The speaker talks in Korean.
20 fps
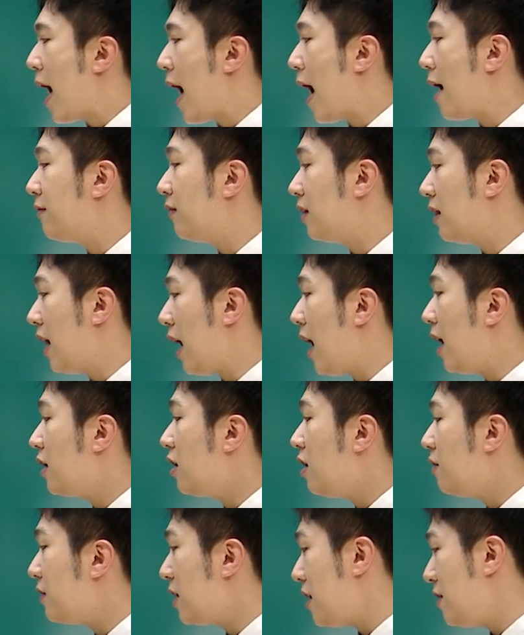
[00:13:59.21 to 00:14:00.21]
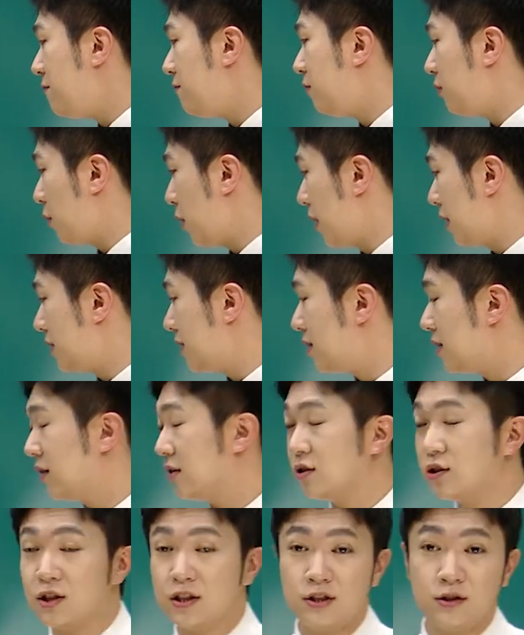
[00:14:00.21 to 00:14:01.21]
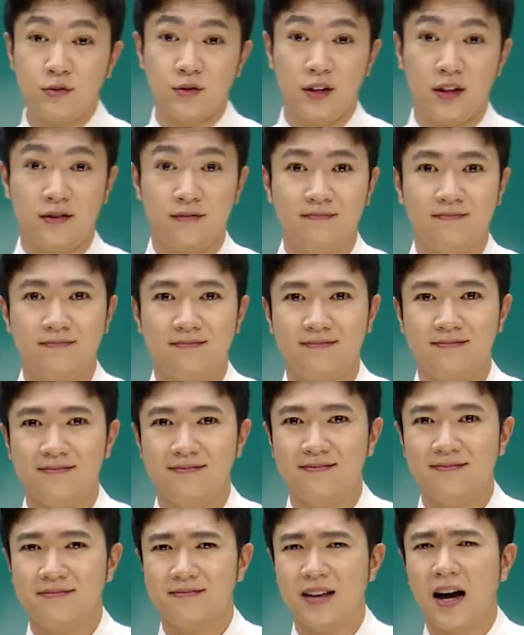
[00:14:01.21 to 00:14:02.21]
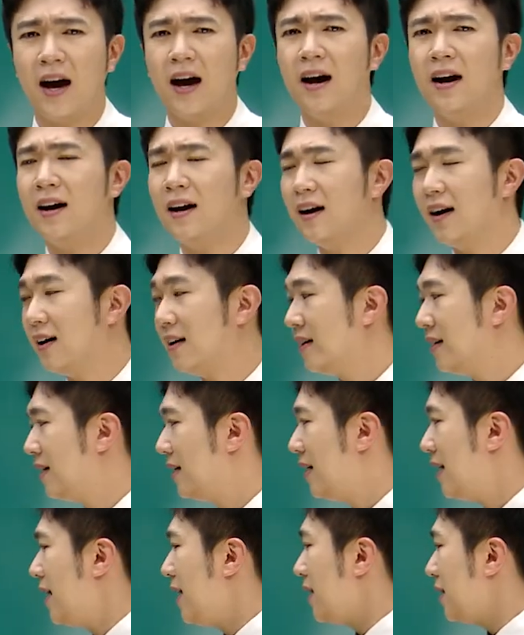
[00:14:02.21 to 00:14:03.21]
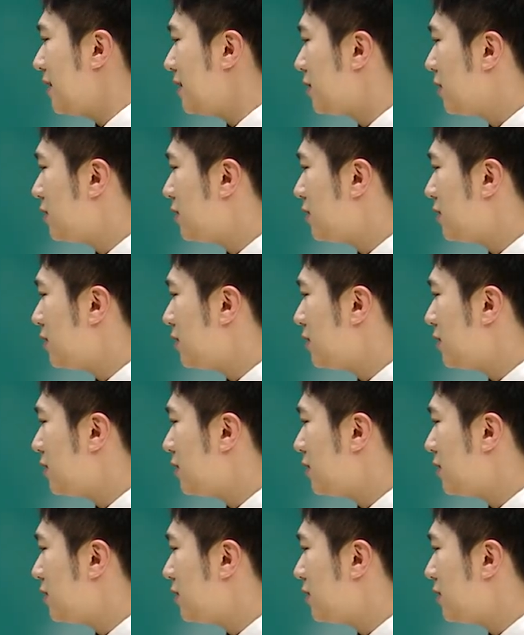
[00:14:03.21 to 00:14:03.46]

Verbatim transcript: have a lot of influence on children. 아, 이